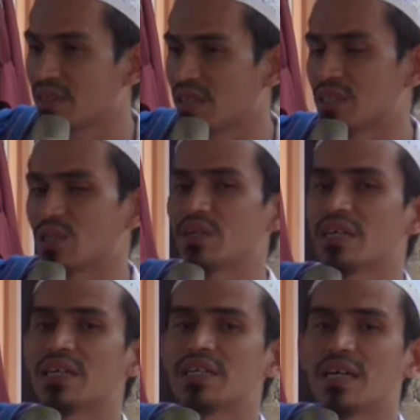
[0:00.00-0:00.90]
atau
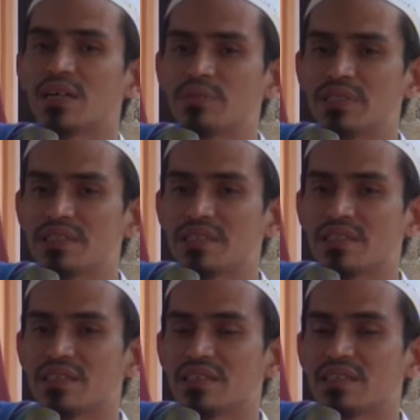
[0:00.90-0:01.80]
yang ada Hamadnya
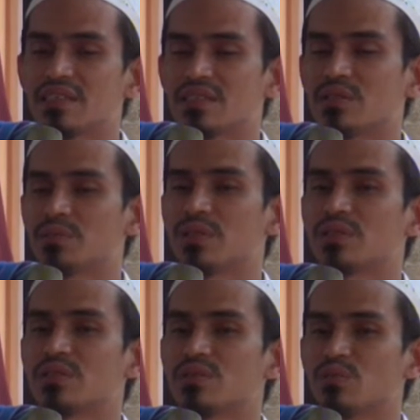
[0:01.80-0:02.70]

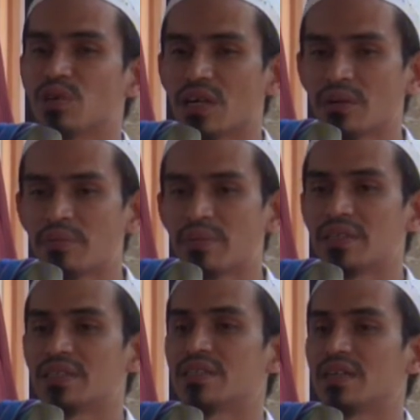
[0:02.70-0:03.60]
seperti
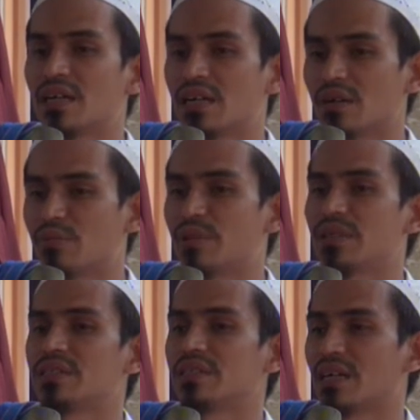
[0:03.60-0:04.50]
Muhammad,
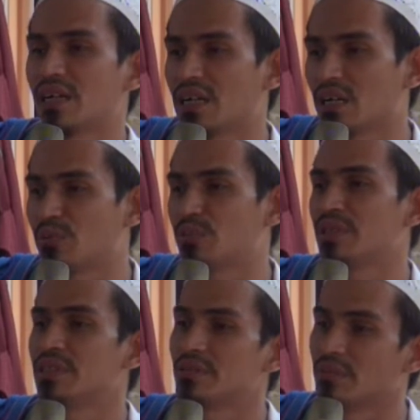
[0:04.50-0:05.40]
Ahmad,
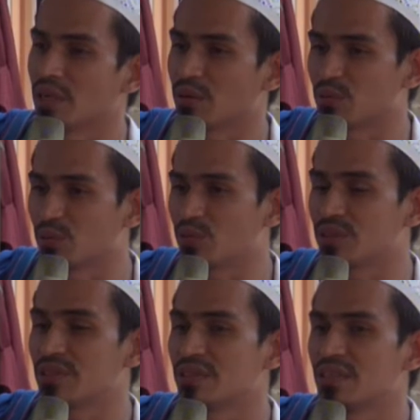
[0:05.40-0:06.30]
Hamid, Mahmud.